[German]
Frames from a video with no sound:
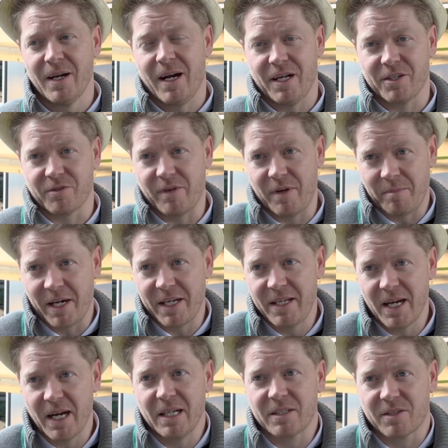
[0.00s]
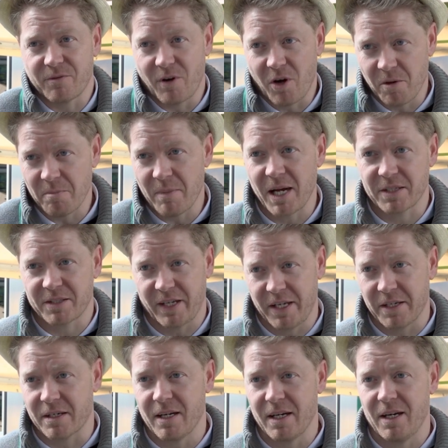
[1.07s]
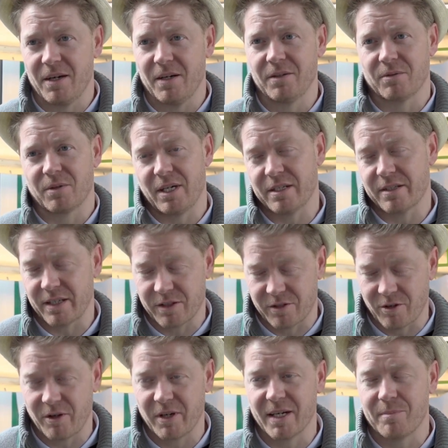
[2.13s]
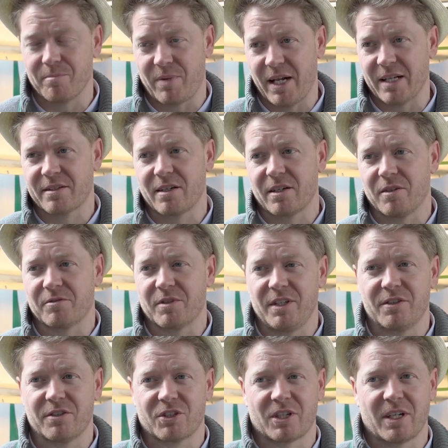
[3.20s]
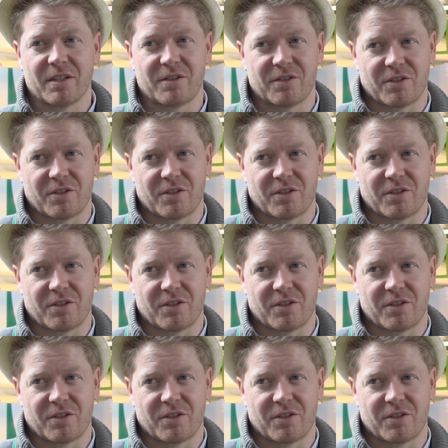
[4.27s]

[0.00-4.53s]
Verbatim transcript: Also wenn man hier als Wochenmarkthändler oder als Erzeuger einen Platz hat auf der Isestraße,